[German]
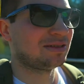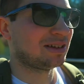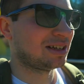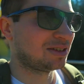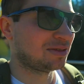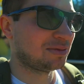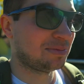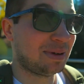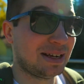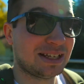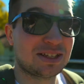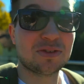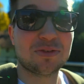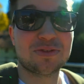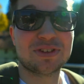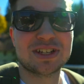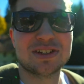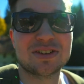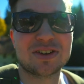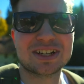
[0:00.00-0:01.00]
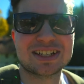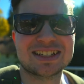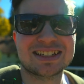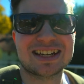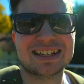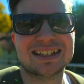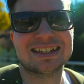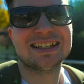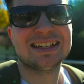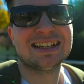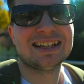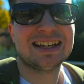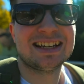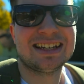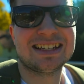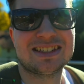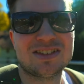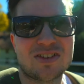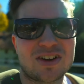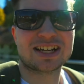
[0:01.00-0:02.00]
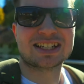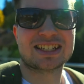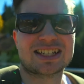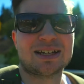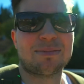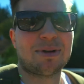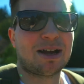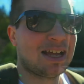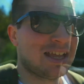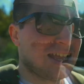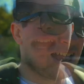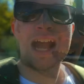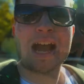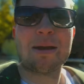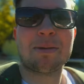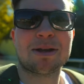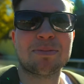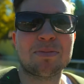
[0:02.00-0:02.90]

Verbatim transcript: also bei so vielen Leuten dann, ist noch extremer. Aber